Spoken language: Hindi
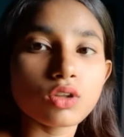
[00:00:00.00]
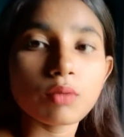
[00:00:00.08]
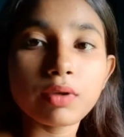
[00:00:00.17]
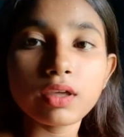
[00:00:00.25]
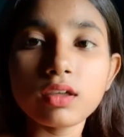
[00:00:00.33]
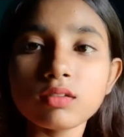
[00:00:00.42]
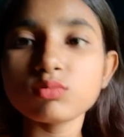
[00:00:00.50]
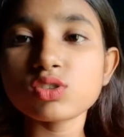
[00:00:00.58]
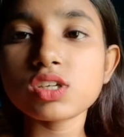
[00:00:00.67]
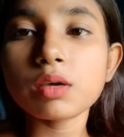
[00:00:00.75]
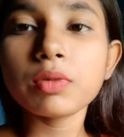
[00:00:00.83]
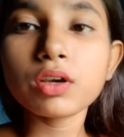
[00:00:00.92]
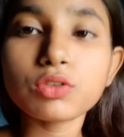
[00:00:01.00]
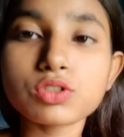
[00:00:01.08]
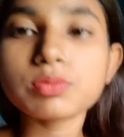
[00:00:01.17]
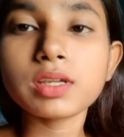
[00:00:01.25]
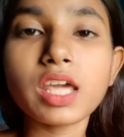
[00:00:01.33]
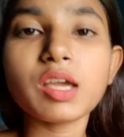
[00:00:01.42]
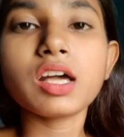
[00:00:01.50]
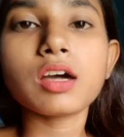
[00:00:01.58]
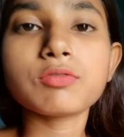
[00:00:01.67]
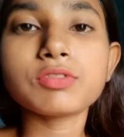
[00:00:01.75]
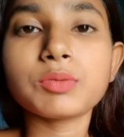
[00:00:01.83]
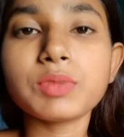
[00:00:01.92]
कभी मुझे भी कुछ भी नहीं
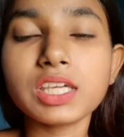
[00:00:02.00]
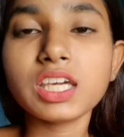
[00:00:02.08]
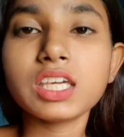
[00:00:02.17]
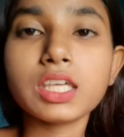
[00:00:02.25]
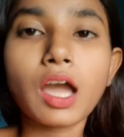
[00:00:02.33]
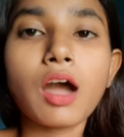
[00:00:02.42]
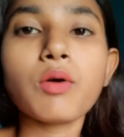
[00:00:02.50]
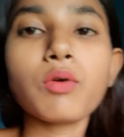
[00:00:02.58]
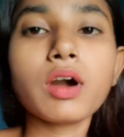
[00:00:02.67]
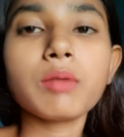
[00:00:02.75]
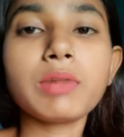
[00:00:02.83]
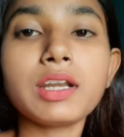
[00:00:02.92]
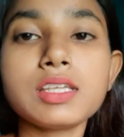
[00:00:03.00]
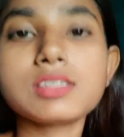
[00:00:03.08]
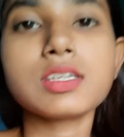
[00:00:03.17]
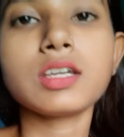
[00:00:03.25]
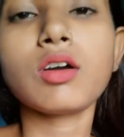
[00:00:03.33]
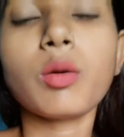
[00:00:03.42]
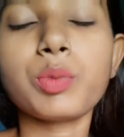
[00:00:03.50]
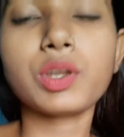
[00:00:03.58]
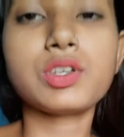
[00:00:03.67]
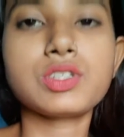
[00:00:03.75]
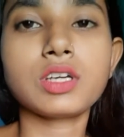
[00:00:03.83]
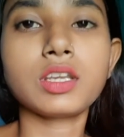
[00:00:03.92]
कंफर्म है कि क्या होगा मेडिसिन
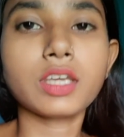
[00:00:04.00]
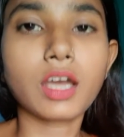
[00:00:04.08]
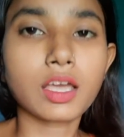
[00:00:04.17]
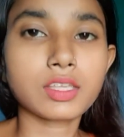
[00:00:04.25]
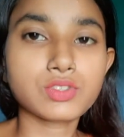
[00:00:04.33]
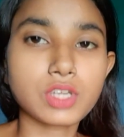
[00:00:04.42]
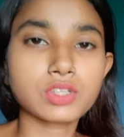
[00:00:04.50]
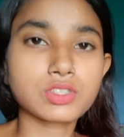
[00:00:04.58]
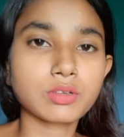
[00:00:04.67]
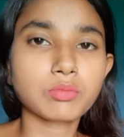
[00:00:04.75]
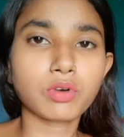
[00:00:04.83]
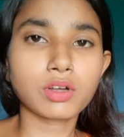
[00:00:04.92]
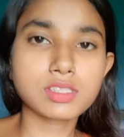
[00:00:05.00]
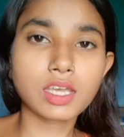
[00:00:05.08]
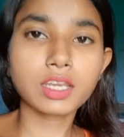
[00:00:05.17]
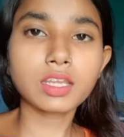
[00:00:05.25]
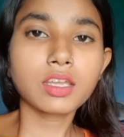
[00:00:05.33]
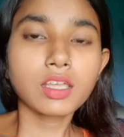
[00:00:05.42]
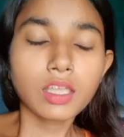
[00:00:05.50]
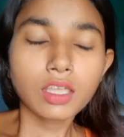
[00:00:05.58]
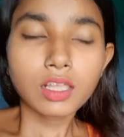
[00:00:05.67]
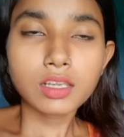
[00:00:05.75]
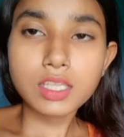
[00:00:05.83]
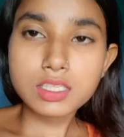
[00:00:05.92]
ऑपरेशन या इंजेक्शन बहुत सारे
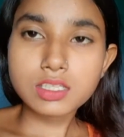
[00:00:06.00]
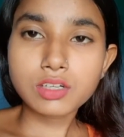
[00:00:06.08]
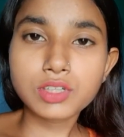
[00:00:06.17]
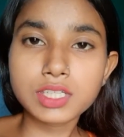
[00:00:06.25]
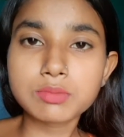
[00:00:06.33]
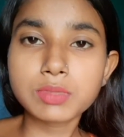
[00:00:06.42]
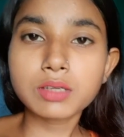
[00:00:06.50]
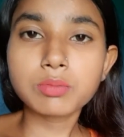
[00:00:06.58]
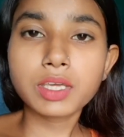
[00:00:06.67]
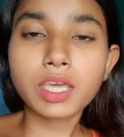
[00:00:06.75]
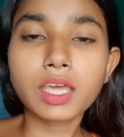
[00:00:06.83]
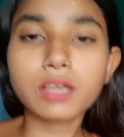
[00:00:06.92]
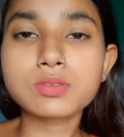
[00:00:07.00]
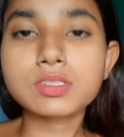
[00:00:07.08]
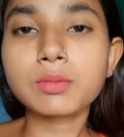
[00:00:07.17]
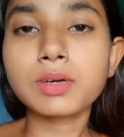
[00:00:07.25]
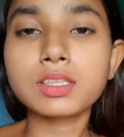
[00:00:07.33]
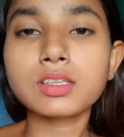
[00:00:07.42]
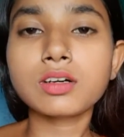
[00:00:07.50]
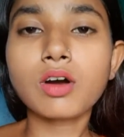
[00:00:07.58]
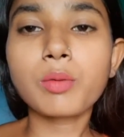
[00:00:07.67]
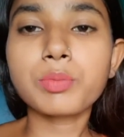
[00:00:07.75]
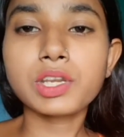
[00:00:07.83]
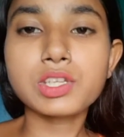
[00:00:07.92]
लेज़र ट्रीटमेंट भी है उसके बाद
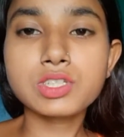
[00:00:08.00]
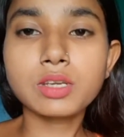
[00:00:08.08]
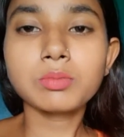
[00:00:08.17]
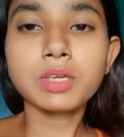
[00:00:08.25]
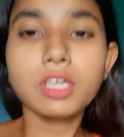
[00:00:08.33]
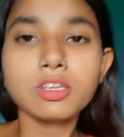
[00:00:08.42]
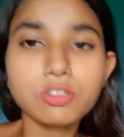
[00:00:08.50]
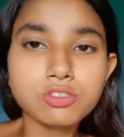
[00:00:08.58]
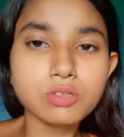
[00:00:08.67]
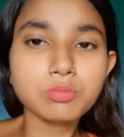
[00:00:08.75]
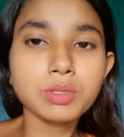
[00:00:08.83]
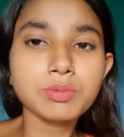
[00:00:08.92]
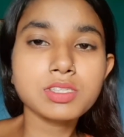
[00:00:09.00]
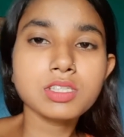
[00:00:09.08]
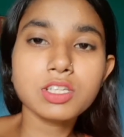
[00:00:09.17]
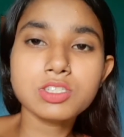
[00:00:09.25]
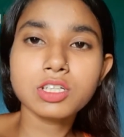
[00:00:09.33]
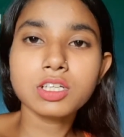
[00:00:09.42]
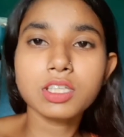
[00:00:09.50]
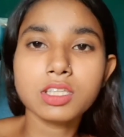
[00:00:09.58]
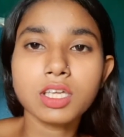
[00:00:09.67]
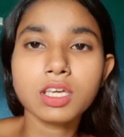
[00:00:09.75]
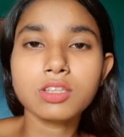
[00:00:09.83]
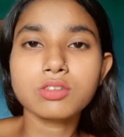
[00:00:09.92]
ऑपरेशन भी है यूट्यूब में भी सर्च करके
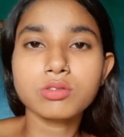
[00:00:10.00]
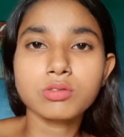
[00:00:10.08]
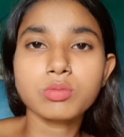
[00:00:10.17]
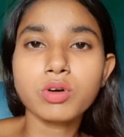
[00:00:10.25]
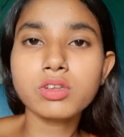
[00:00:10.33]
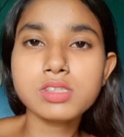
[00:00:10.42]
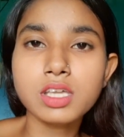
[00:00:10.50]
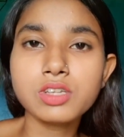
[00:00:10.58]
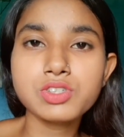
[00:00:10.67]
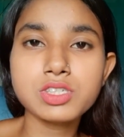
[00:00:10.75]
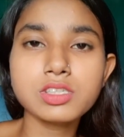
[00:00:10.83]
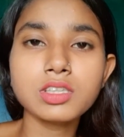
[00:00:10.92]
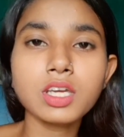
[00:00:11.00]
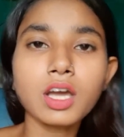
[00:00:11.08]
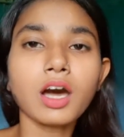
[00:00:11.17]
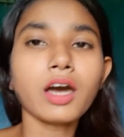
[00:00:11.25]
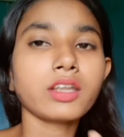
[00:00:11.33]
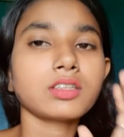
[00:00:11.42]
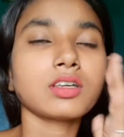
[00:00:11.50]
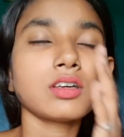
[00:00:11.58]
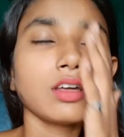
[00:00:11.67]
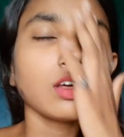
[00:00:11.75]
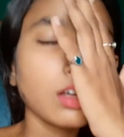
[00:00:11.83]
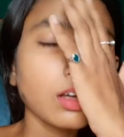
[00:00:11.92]
देखे तो बहुत सारी चीज़ें दिखा रहे थे